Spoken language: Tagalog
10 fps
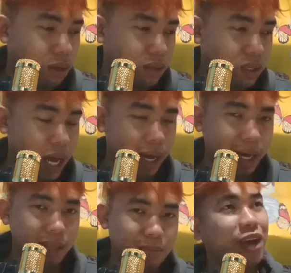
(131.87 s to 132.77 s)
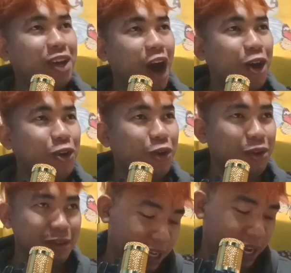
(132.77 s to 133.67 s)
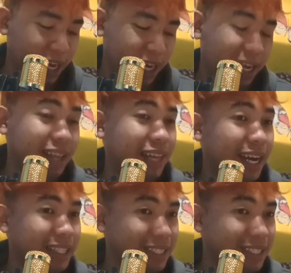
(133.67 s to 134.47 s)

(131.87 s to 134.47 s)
Sa akin, gago, pinaiinggitan.